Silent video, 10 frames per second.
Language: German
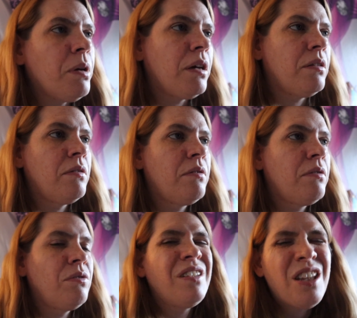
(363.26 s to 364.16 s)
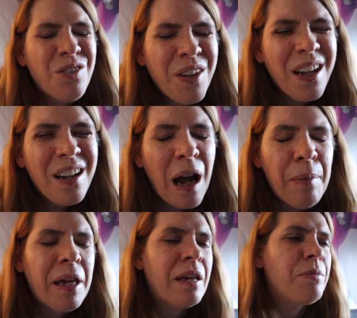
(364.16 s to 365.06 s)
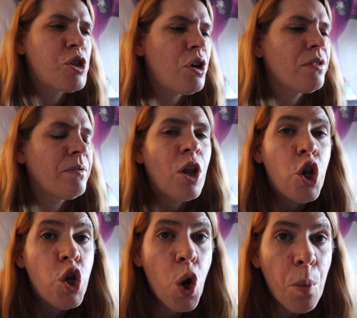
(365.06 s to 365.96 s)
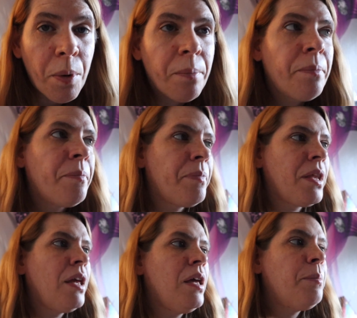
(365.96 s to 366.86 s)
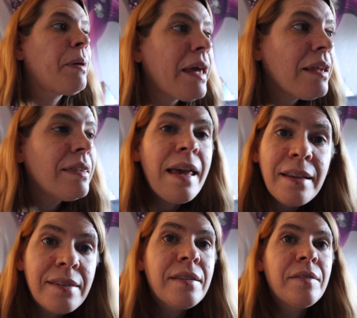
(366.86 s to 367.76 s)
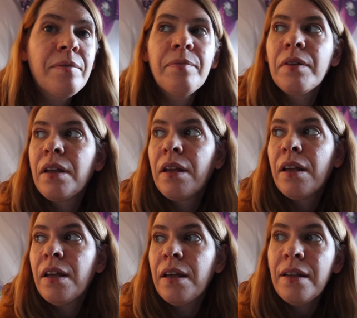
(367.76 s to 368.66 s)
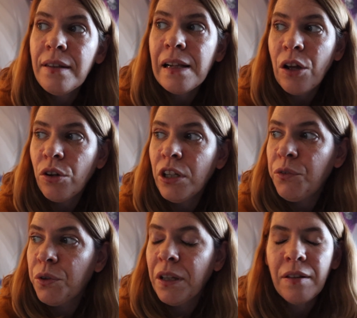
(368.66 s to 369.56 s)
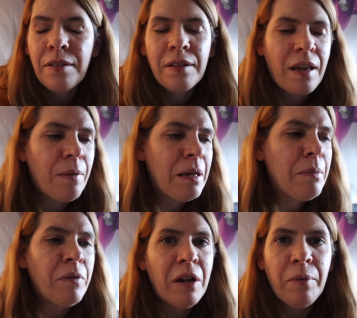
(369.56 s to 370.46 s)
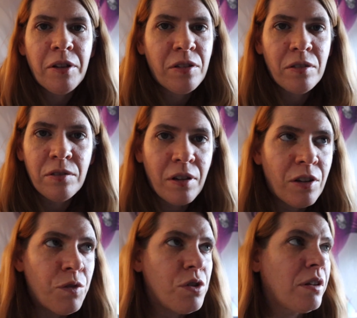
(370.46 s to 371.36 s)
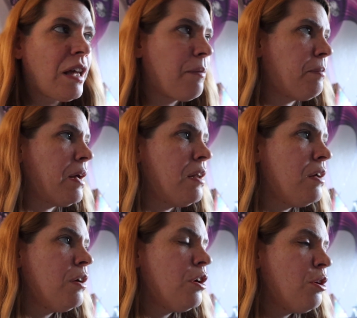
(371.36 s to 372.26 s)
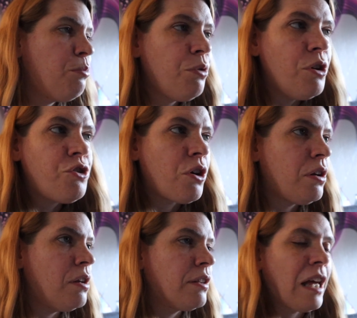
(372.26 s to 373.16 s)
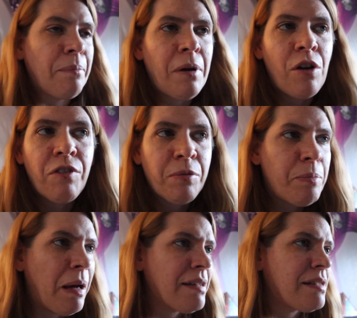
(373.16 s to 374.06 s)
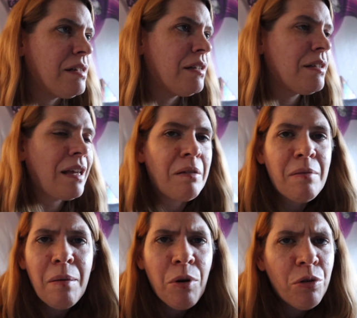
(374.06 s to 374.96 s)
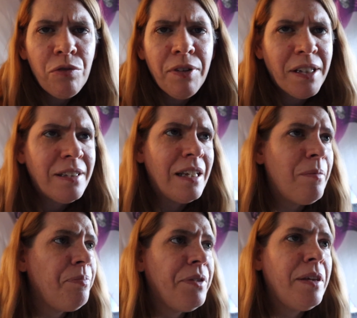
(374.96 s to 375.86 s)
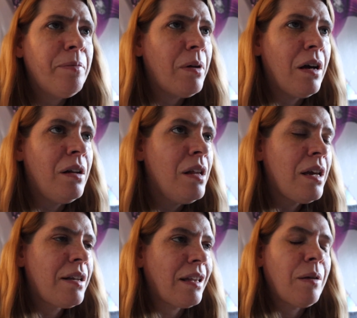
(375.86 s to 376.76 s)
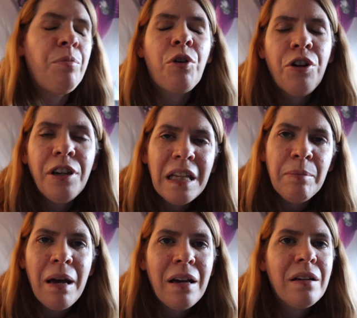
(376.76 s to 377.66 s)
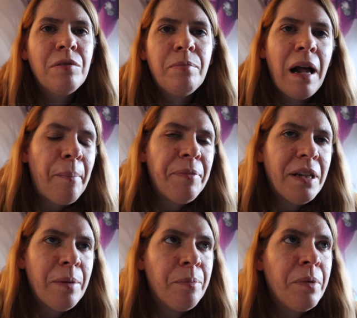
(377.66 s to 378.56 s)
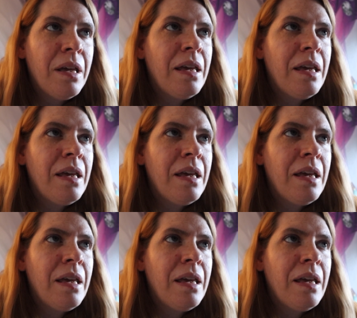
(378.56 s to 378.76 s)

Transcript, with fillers: machen. Und deswegen habe ich beschlossen, nope. Bringt nichts. Ist halt auch nicht wirklich, es kam ja immer wieder was dazwischen. Es gab mal Bullet Journal, es gab mal irgendwas mit Basteln, es gab immer mal irgendwelche Themen, die ich mal gedacht habe, könnte ich ja machen und habe dann eben